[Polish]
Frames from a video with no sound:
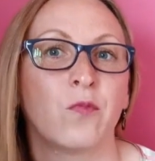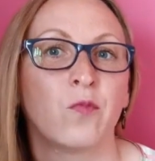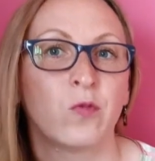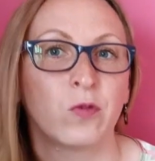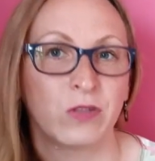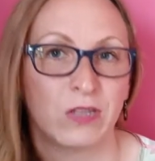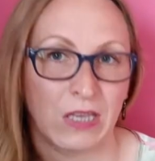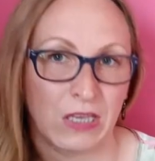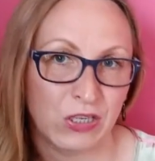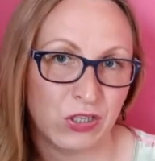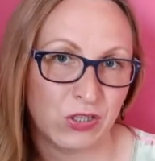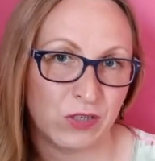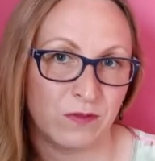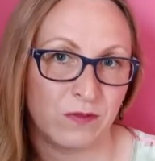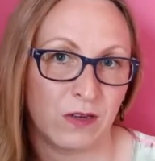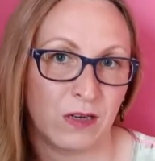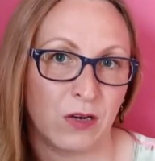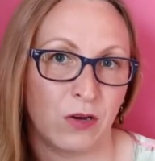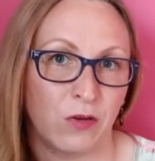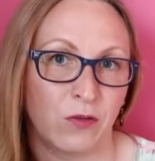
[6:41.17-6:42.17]
młodzieńczy
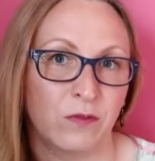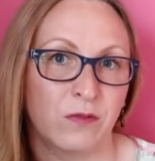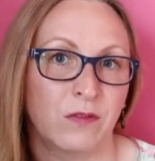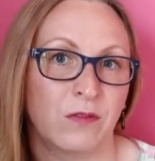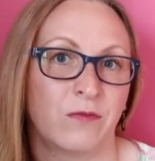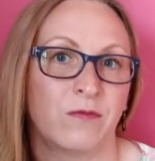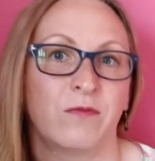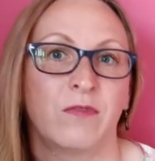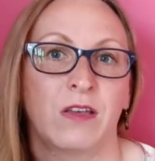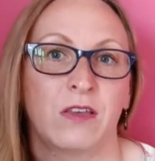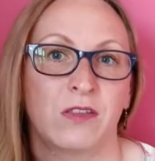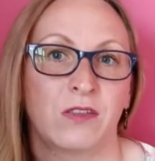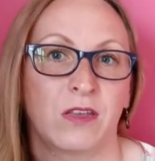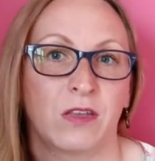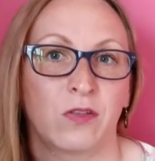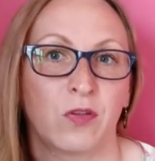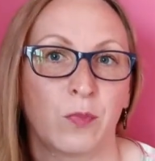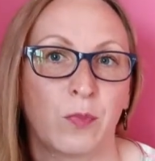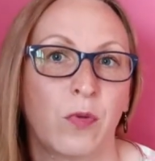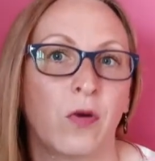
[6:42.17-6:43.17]
wygląd wejścia
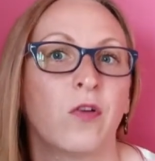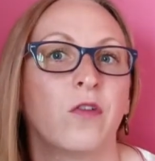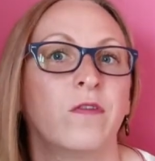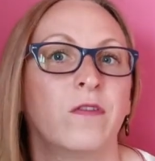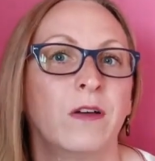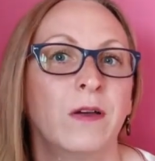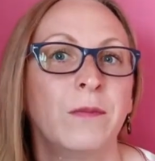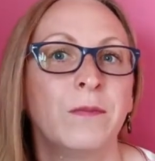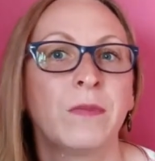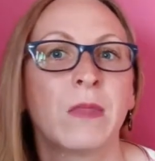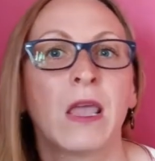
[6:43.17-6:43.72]
do pochwy,